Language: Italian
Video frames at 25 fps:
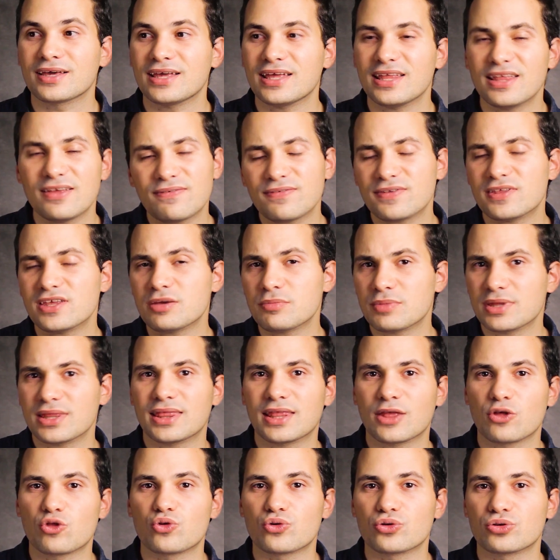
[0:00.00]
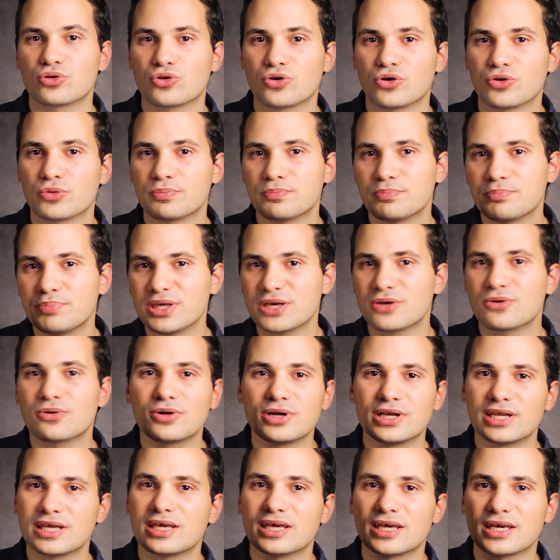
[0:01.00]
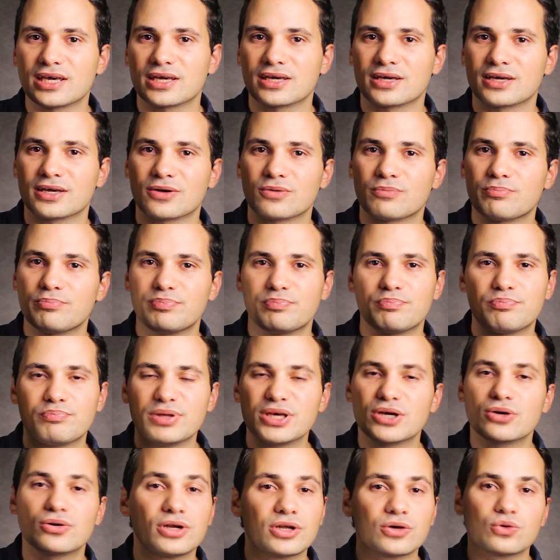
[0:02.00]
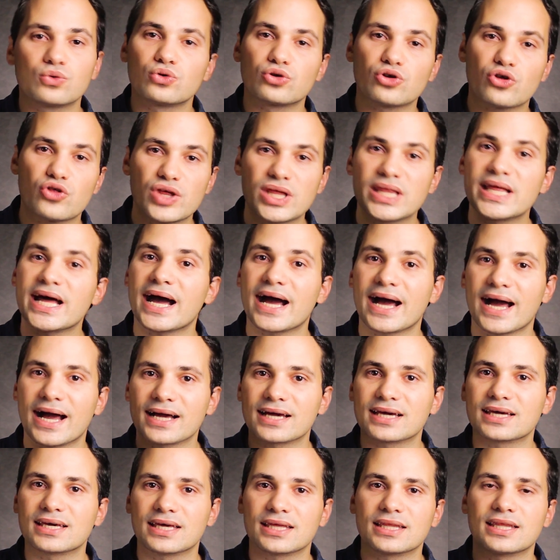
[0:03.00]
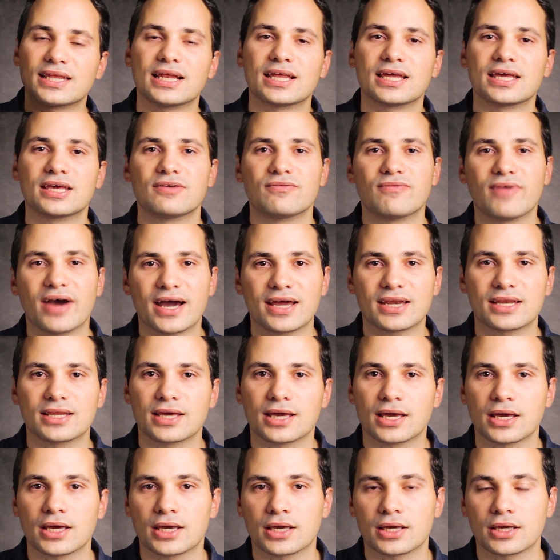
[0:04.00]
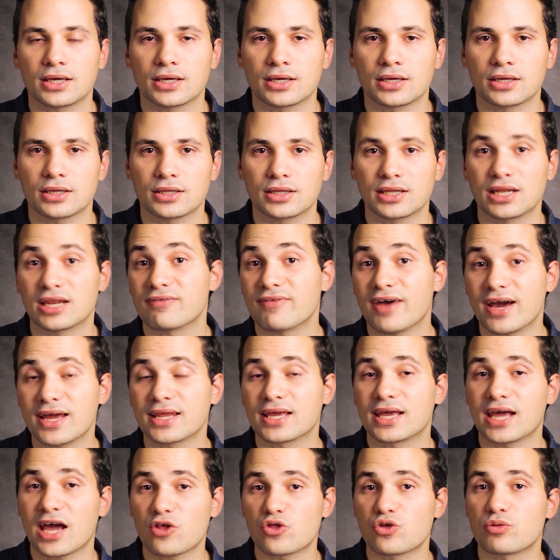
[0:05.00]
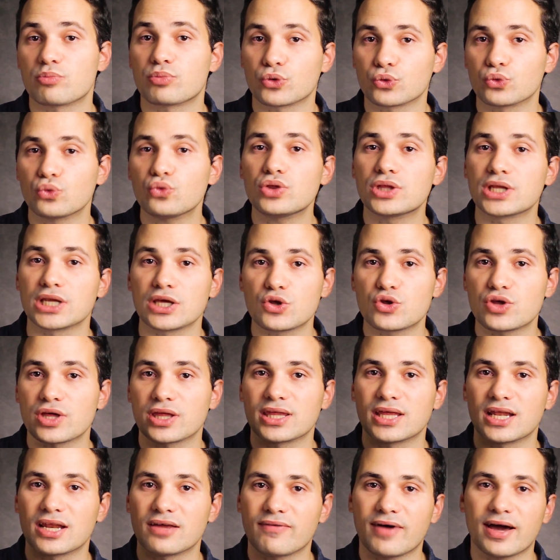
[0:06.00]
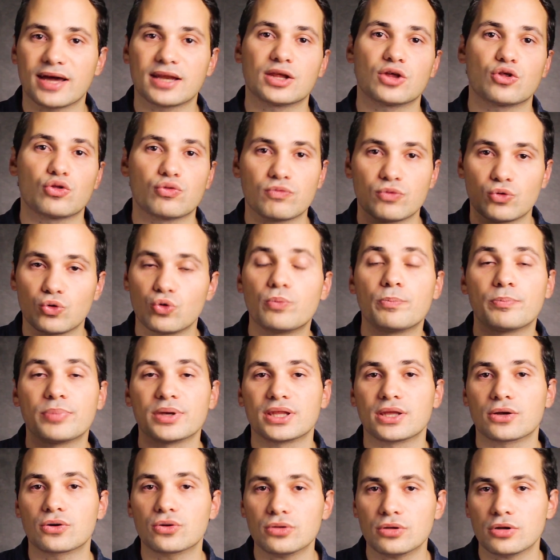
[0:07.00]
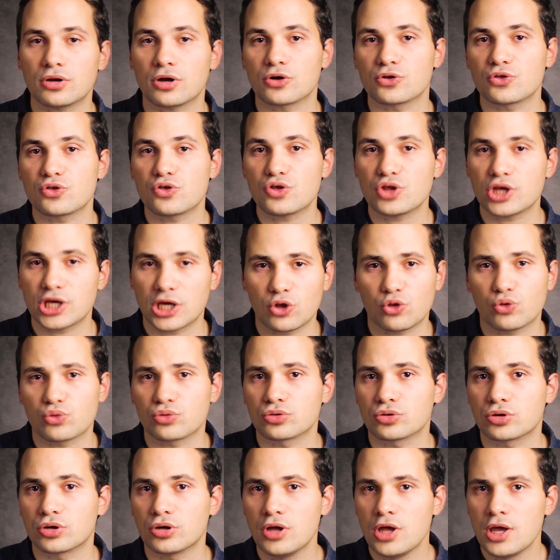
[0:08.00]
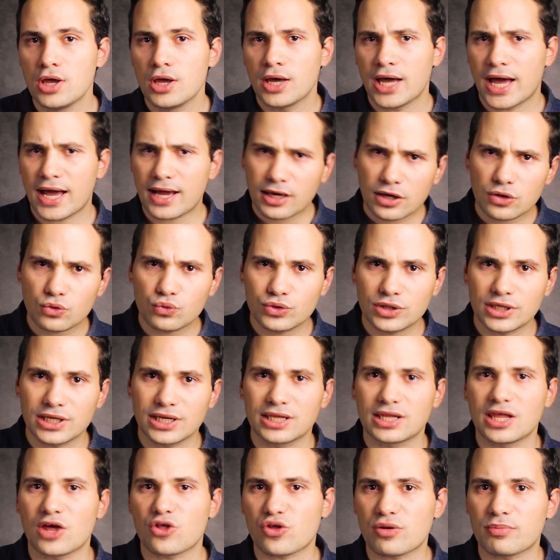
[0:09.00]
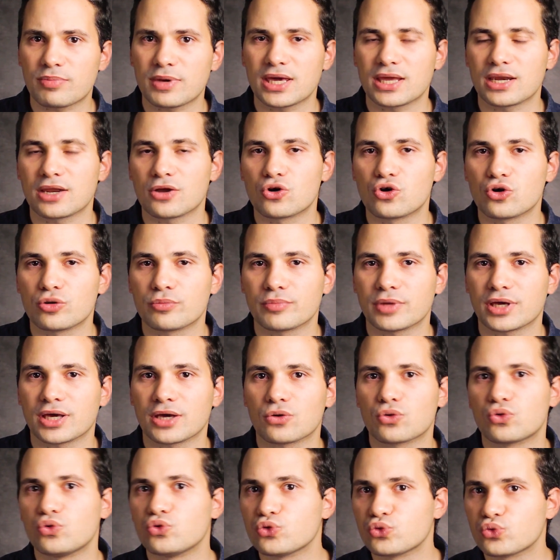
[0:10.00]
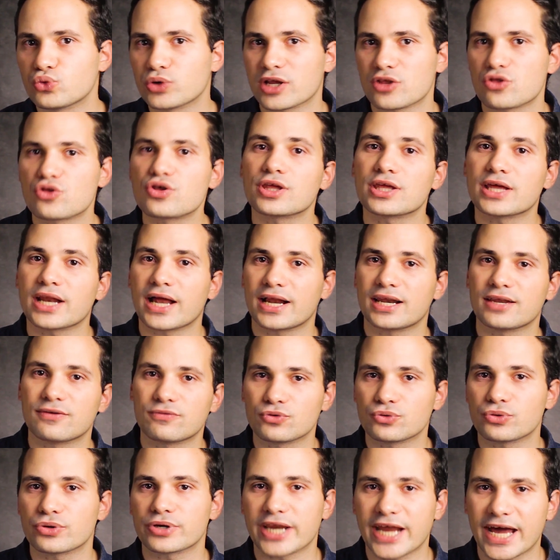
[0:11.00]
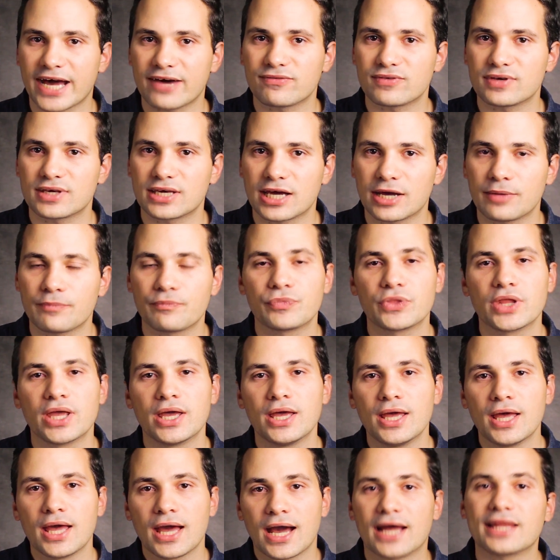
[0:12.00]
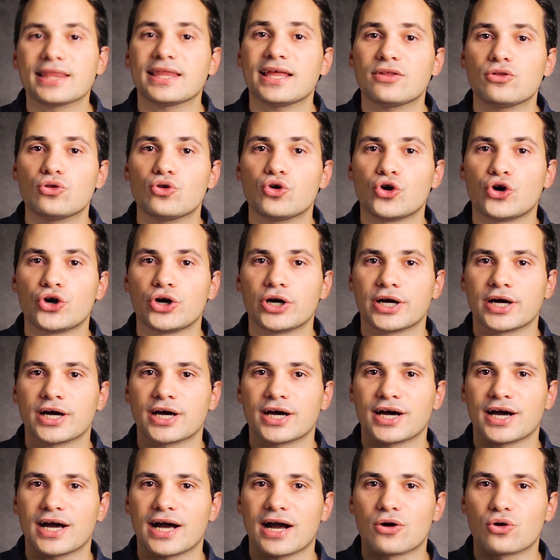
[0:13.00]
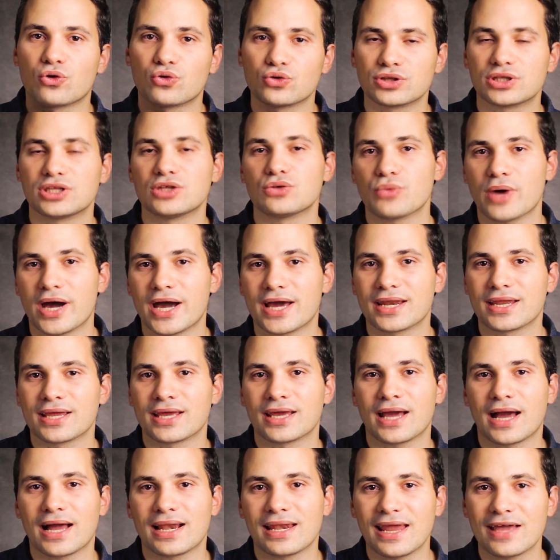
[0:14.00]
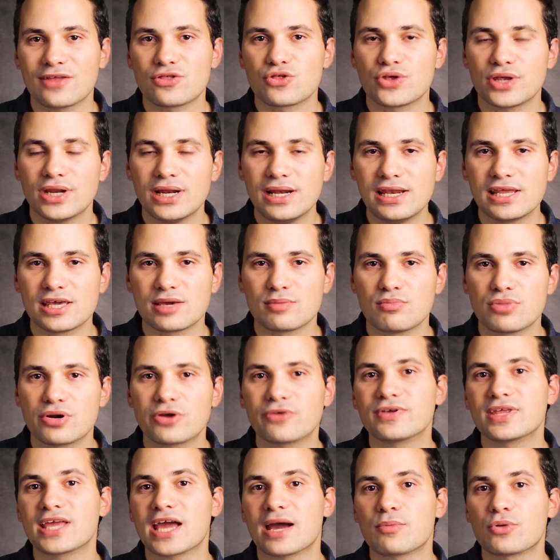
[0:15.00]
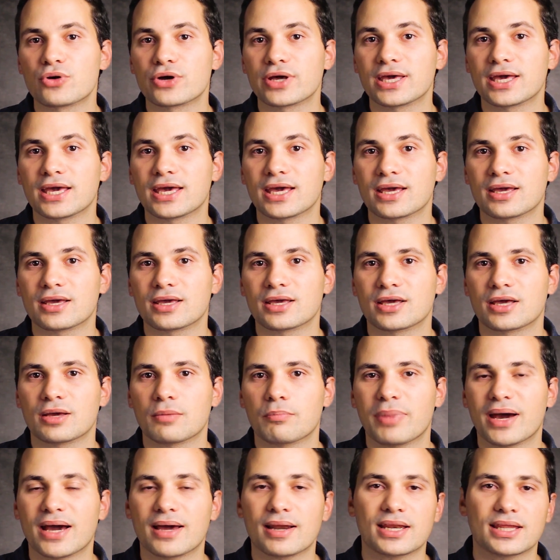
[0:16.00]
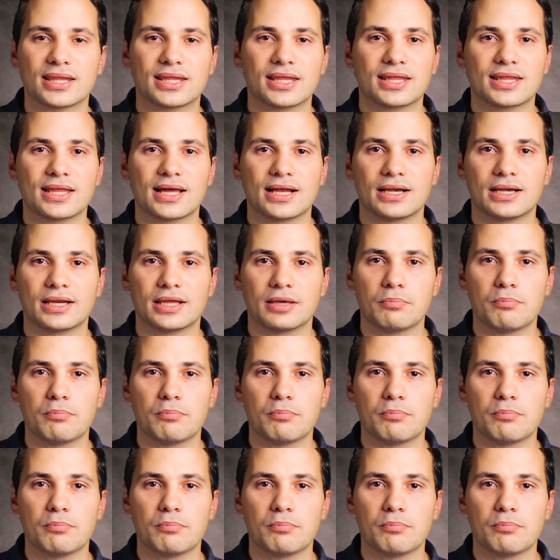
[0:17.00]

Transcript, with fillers: eh, ed effettivamente sono piccoli eh, piccole curiosità anche varie, eh, delle varie case produttrici e dei vari sviluppi tecnologici che sono anche utili da sapere come cultura generale fotografica. Andando a, a continuare a leggere il libro vediamo che eh, parte dalle